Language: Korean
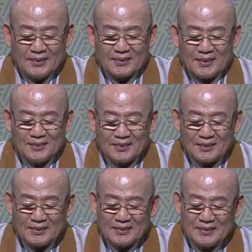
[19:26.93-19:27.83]

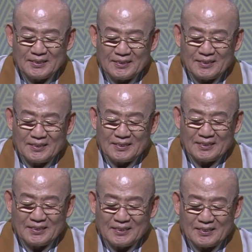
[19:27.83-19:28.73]
그래서
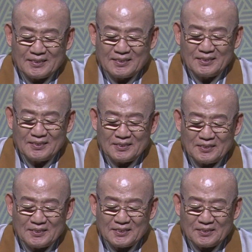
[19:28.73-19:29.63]
어,
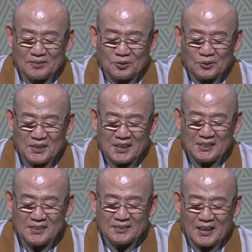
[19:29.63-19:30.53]
그
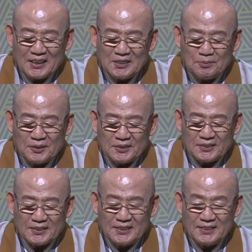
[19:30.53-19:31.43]
초창기의 창립
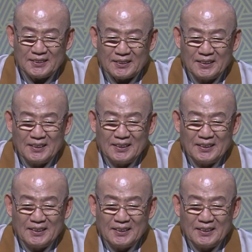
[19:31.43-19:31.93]
정신이